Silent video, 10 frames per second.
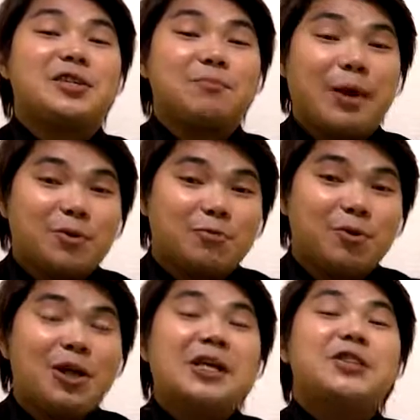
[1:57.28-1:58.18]
pesos
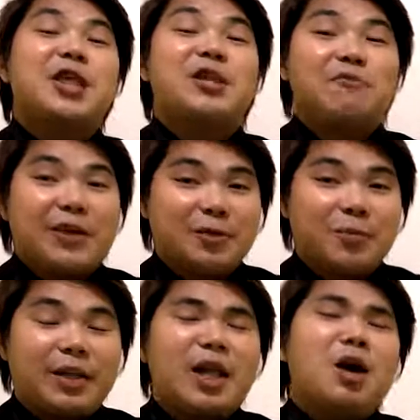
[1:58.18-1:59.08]
mo na
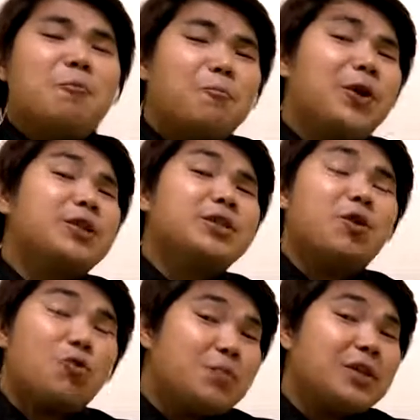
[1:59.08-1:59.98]
investment, pwede
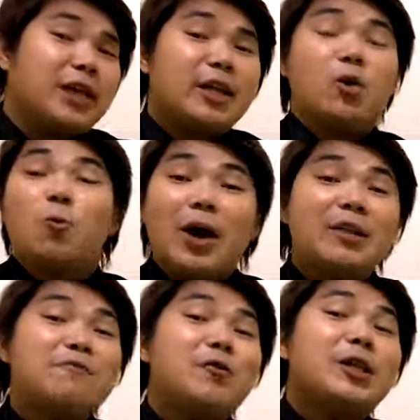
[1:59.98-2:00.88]
siyang kumita ng
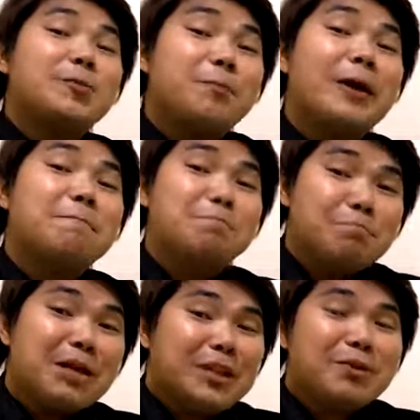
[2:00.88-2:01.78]
1.5
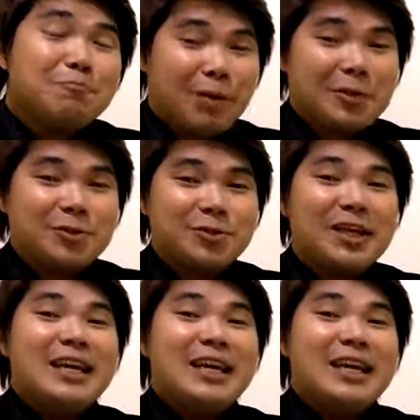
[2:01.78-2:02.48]
million pesos